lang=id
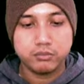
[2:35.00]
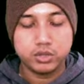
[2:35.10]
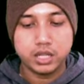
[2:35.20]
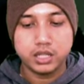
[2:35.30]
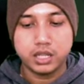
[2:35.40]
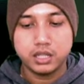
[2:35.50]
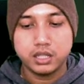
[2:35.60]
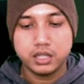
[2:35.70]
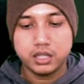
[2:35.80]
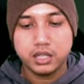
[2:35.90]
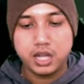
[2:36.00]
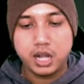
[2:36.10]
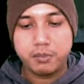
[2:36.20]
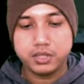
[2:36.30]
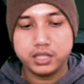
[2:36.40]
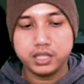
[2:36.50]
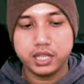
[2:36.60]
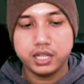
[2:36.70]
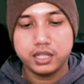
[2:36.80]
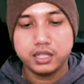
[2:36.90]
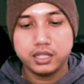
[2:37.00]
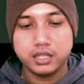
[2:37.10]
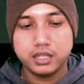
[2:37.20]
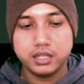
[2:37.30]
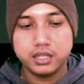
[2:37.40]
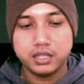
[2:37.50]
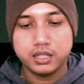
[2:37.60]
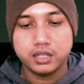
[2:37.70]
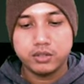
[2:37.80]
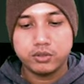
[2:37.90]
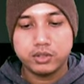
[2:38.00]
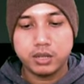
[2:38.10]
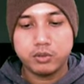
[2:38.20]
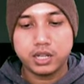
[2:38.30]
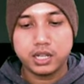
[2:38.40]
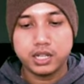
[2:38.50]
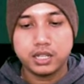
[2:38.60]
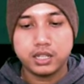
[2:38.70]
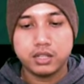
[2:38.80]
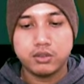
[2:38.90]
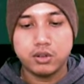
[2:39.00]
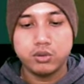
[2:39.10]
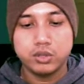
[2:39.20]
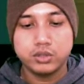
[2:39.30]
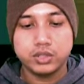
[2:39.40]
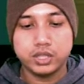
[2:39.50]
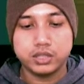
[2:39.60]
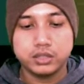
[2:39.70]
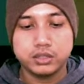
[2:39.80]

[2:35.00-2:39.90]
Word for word: Kan nih. Ya? Apa sih ini ya? Udah bukan Oh, shit.